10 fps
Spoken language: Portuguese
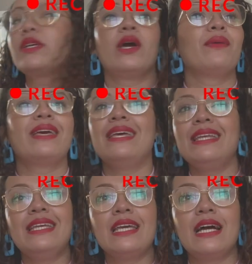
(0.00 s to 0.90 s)
que eu
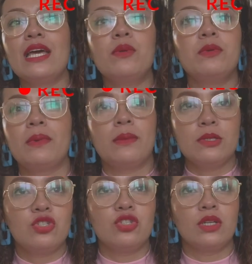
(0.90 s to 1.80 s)
queria eu me
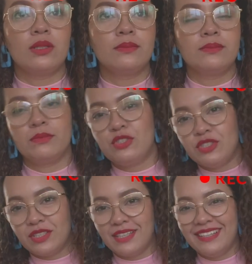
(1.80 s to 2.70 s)
permitia.
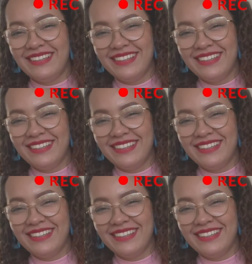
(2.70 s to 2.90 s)
Mentira,